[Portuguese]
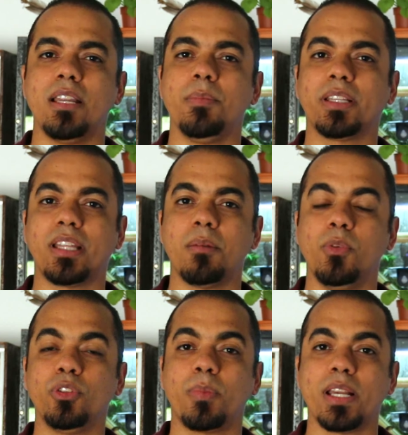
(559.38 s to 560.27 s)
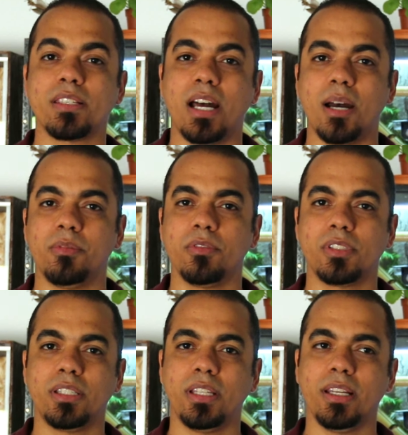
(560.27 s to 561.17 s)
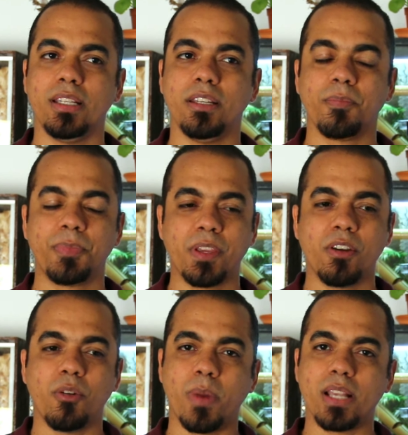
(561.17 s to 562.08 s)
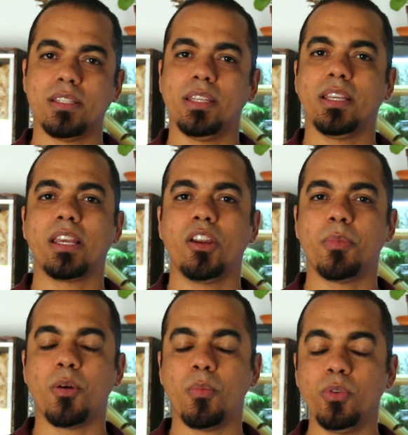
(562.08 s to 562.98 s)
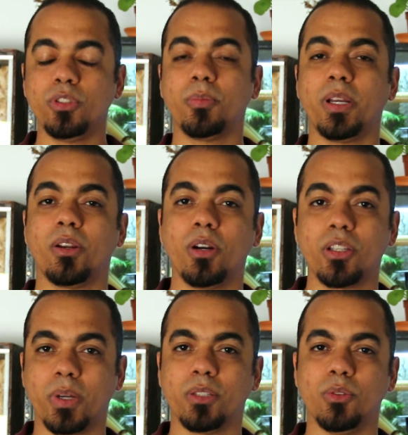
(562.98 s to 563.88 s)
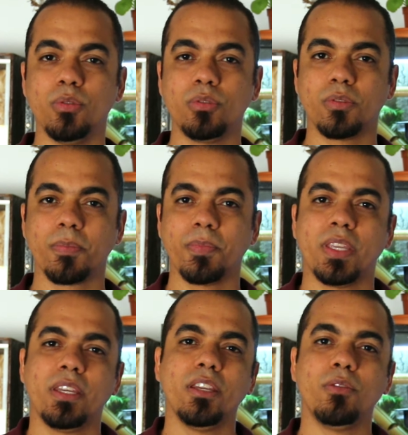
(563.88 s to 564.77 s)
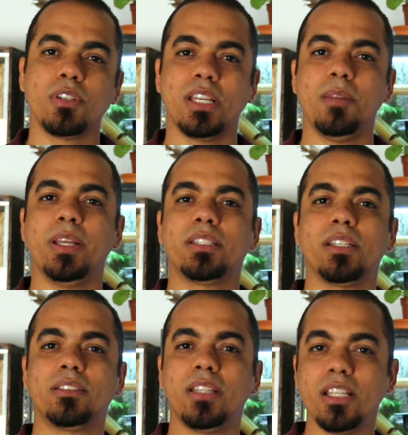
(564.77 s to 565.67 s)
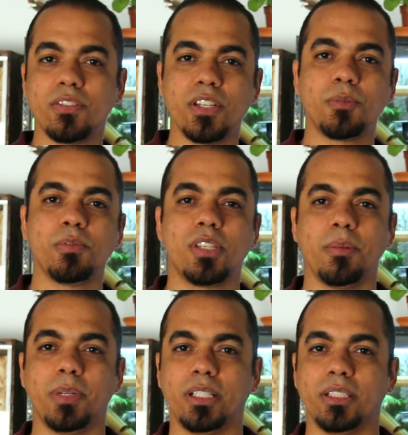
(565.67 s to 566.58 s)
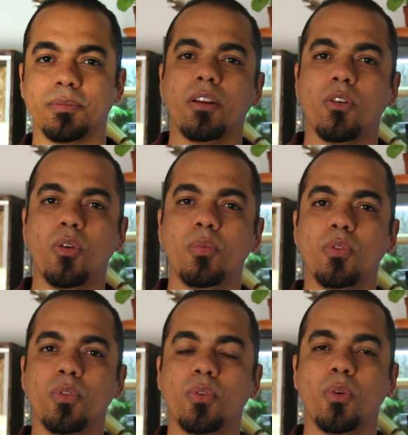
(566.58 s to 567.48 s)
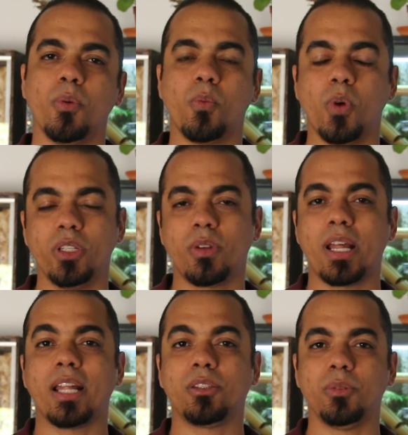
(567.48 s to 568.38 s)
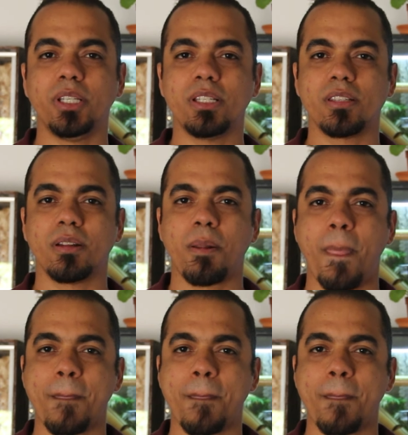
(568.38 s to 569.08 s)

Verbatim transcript: alimentar muito mais rápido? Você tem ali uma sling que é animal muito menor que um adulto e você alimenta três vezes por semana. Como quando na natureza,